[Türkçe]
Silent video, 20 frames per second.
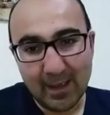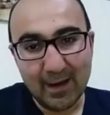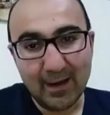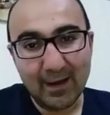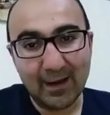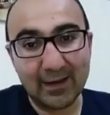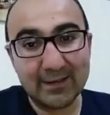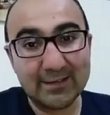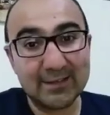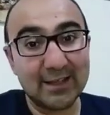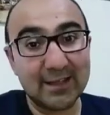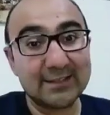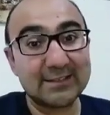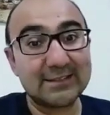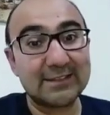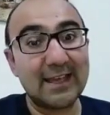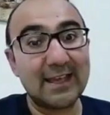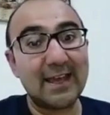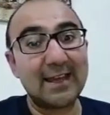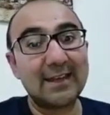
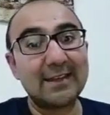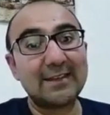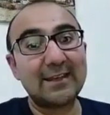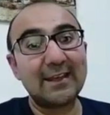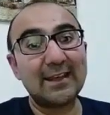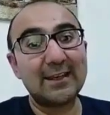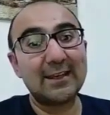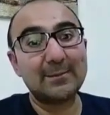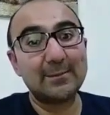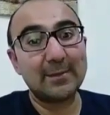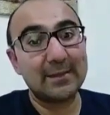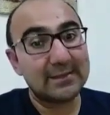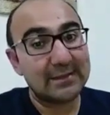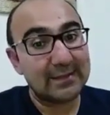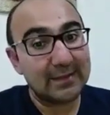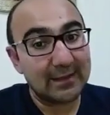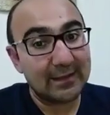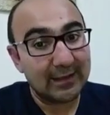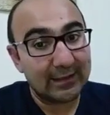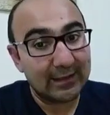Kazasker
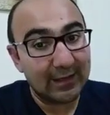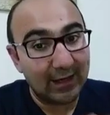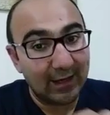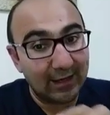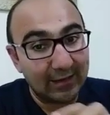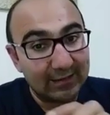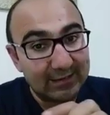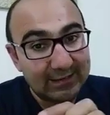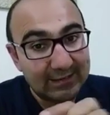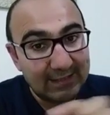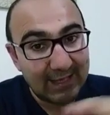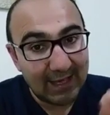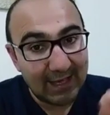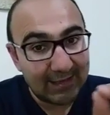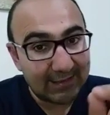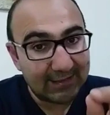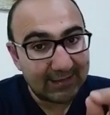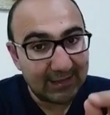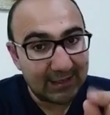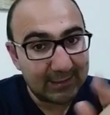kelimesindeki asker
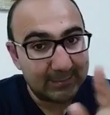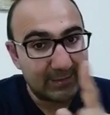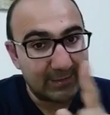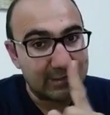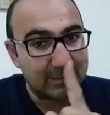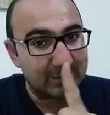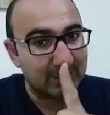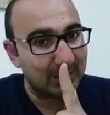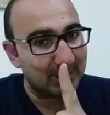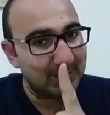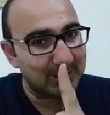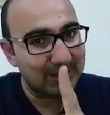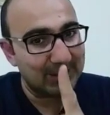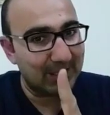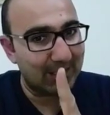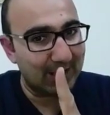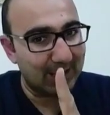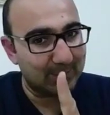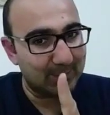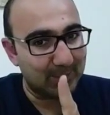kelimesi bak bizi
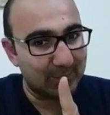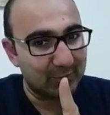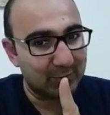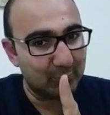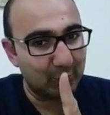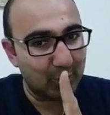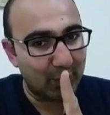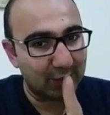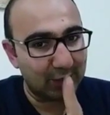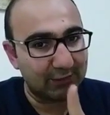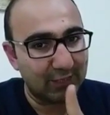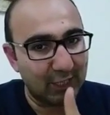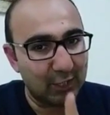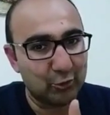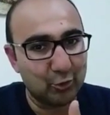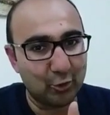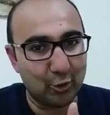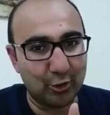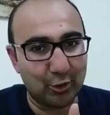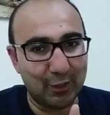yanıltmasın. Bu hatayı
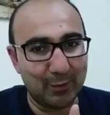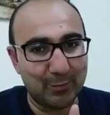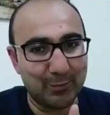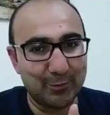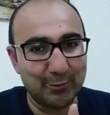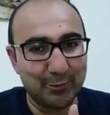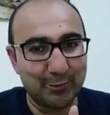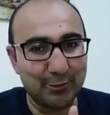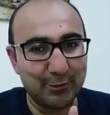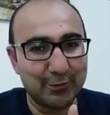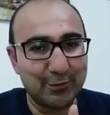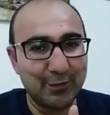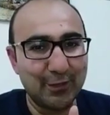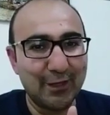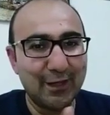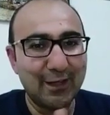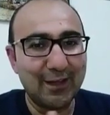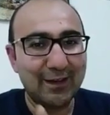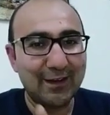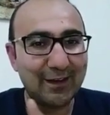çok yapıyoruz.
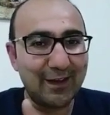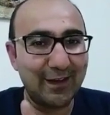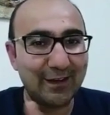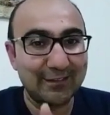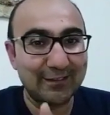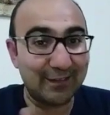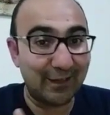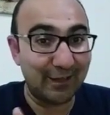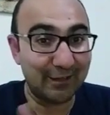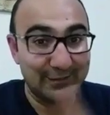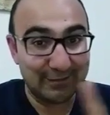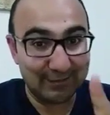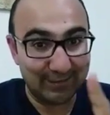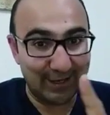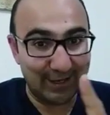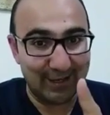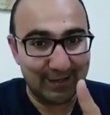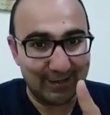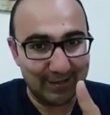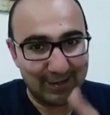Kaz
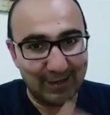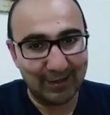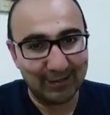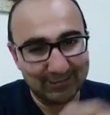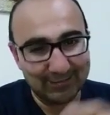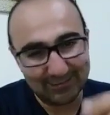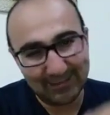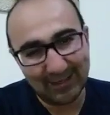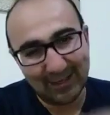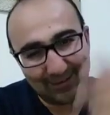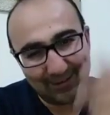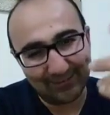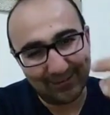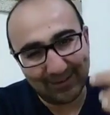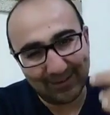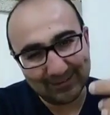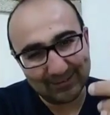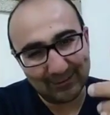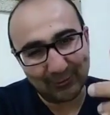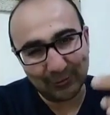asker, e, asker
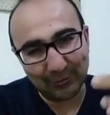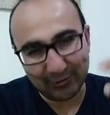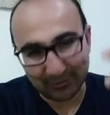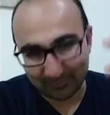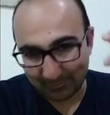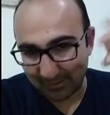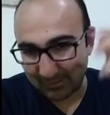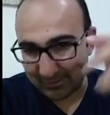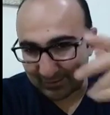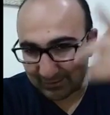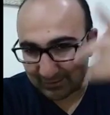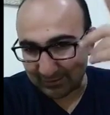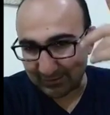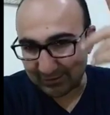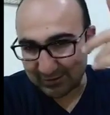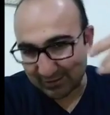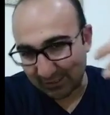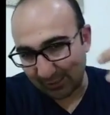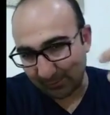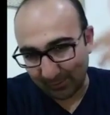varsa o zaman kılıç
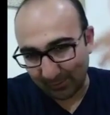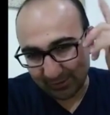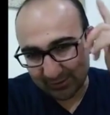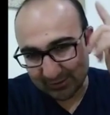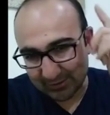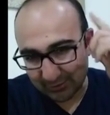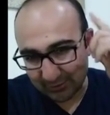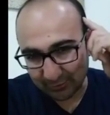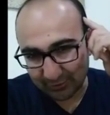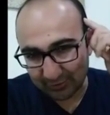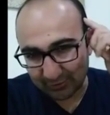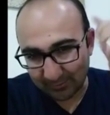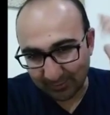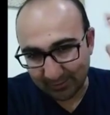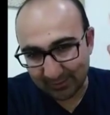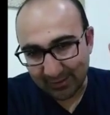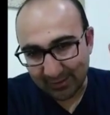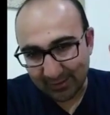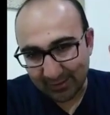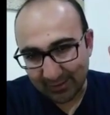savaşçı, o
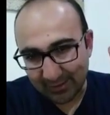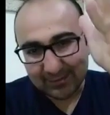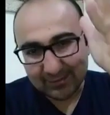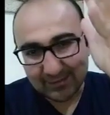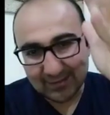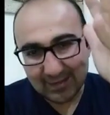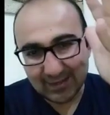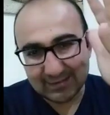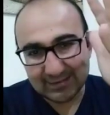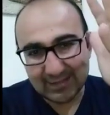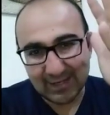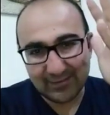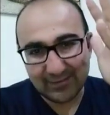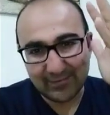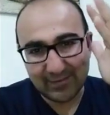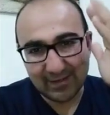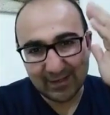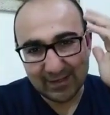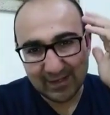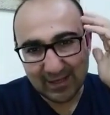zaman direkt
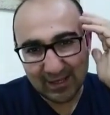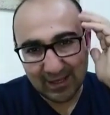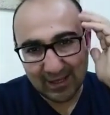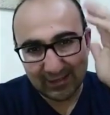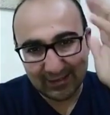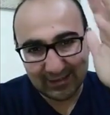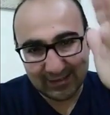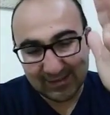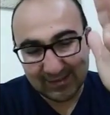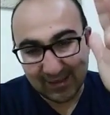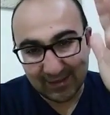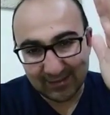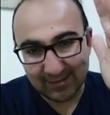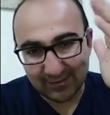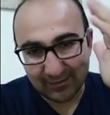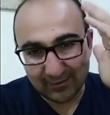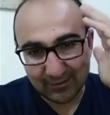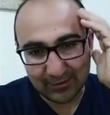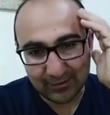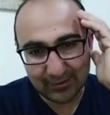seyfiye diye giden
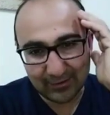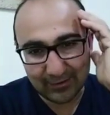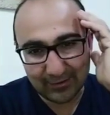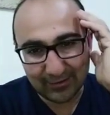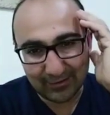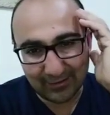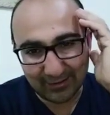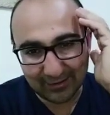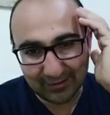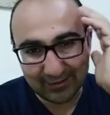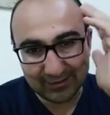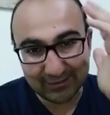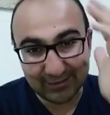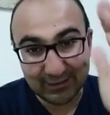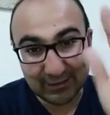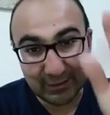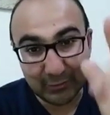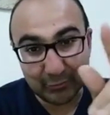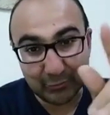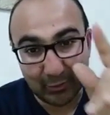e,
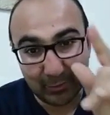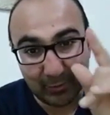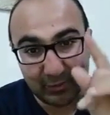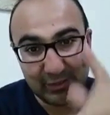arkadaşlarımız ama